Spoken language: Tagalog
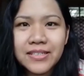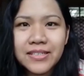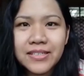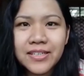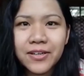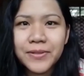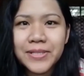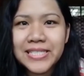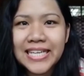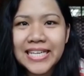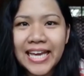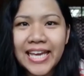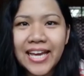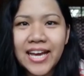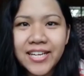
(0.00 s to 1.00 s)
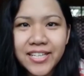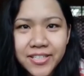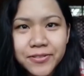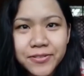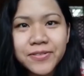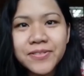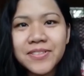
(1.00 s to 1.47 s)
Kawis ay
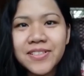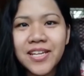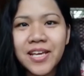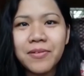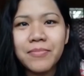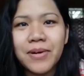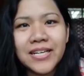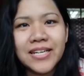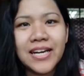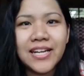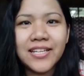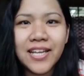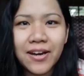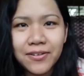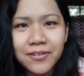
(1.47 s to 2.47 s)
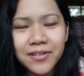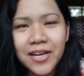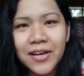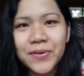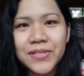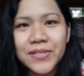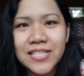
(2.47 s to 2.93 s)
ako, naimbag nga daw.
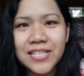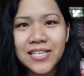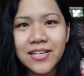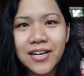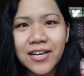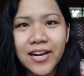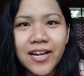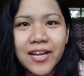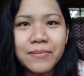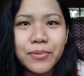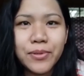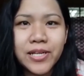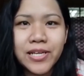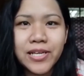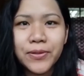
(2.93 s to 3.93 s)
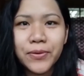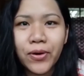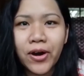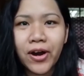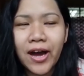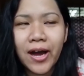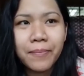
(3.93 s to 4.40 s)
Ako si Carla Polido
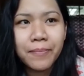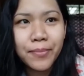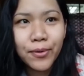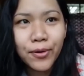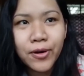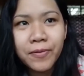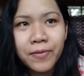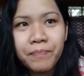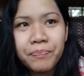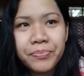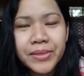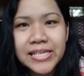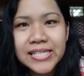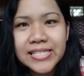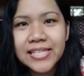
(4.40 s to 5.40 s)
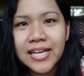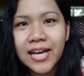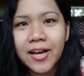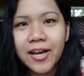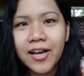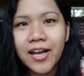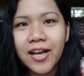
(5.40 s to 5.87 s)
Ocampo,
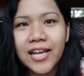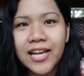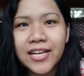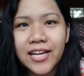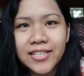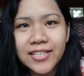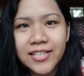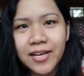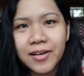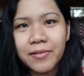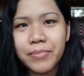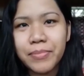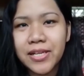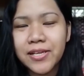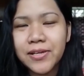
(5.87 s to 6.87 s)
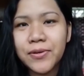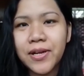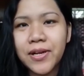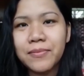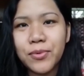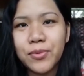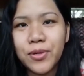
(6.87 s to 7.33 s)
isang uh, alagad ng
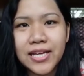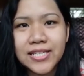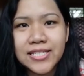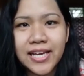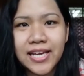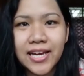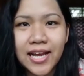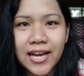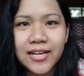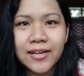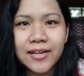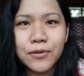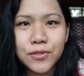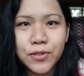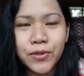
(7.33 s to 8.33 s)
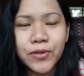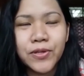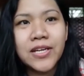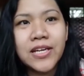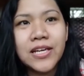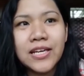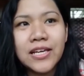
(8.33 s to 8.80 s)
pelikula mula sa Hilagang
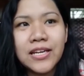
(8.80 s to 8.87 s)
Luzon.